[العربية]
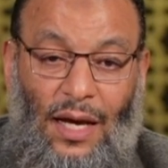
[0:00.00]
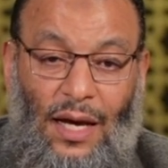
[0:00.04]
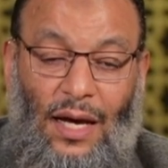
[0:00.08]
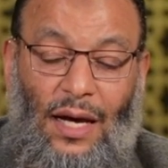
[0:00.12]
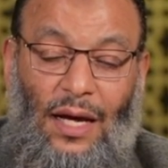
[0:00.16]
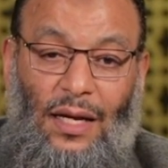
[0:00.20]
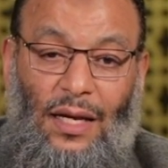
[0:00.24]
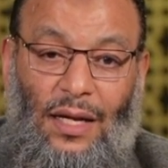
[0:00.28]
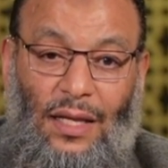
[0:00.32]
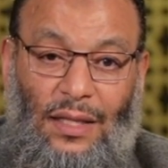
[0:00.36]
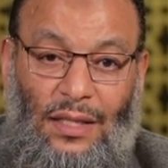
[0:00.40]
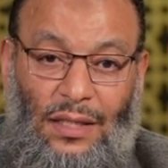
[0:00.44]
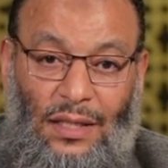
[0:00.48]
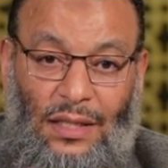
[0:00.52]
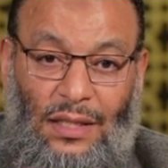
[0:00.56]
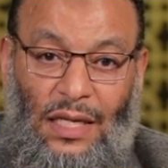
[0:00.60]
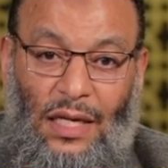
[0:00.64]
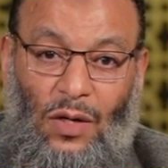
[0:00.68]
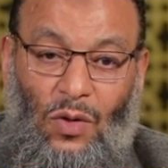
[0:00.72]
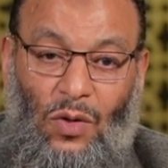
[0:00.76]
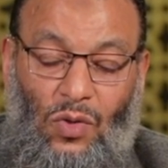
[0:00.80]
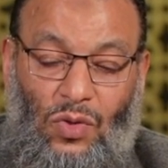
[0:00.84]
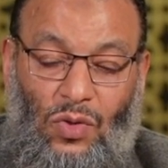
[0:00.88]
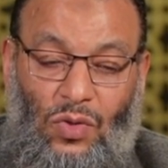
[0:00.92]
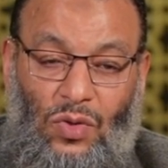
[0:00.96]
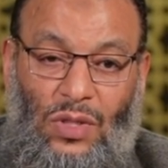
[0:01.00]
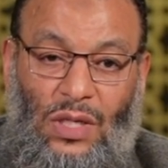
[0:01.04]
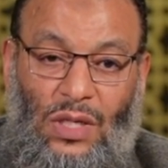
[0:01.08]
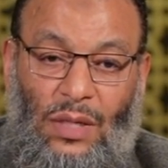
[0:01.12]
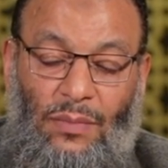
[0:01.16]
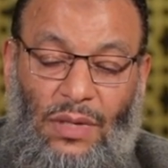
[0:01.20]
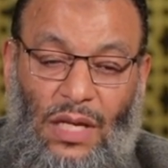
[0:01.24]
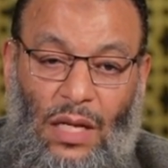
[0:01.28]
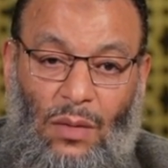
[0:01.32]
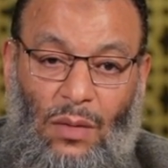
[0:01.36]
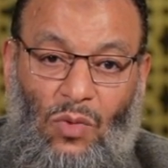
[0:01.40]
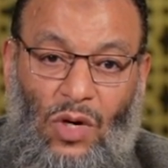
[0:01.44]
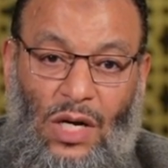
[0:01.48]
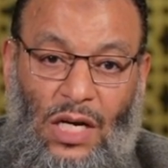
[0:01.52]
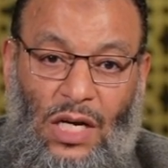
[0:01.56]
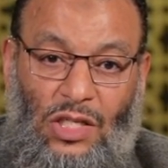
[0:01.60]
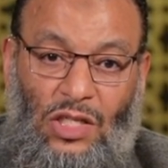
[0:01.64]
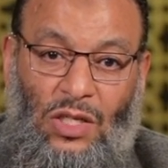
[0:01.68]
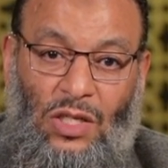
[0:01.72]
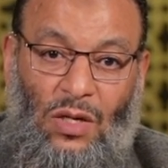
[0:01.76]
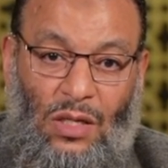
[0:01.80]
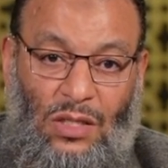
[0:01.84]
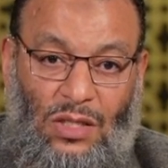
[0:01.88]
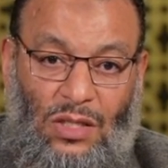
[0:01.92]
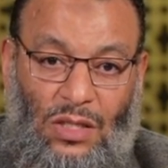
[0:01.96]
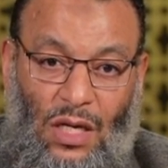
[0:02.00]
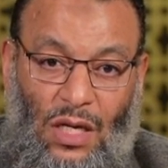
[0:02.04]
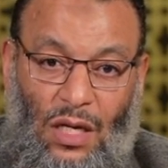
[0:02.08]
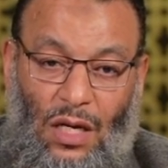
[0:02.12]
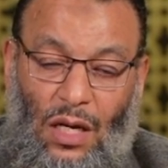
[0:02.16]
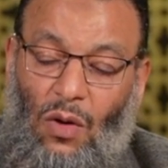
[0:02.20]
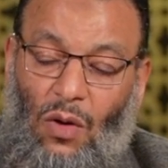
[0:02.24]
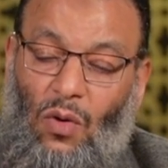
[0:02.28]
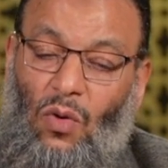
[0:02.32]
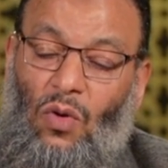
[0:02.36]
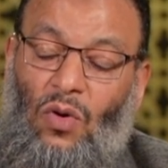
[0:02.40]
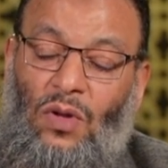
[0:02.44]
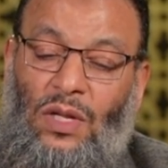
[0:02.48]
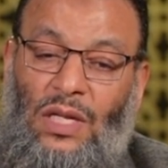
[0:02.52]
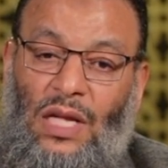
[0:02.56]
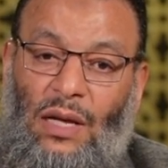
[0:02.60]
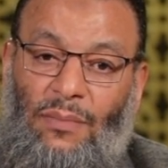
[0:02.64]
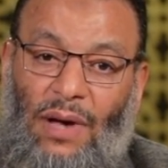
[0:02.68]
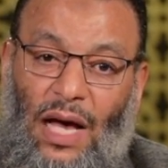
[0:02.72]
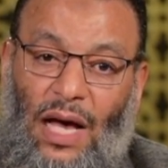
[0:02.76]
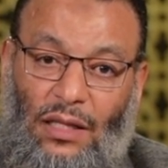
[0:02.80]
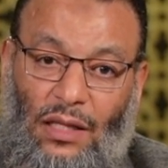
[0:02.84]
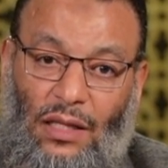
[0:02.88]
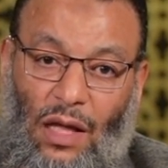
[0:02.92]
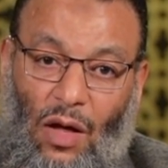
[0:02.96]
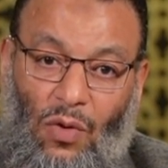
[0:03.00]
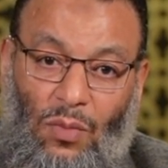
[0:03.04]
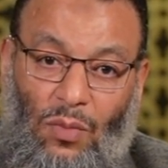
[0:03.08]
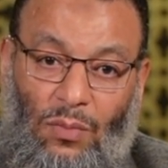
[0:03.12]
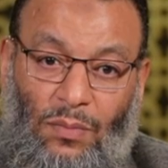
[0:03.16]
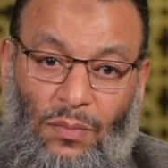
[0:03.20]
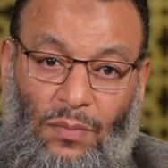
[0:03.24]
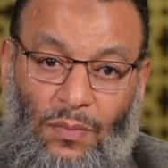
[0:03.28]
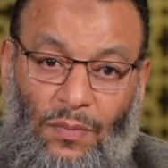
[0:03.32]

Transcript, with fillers: الذين يأخذون من المهاجرين والأنصار لو قلنا بعضهم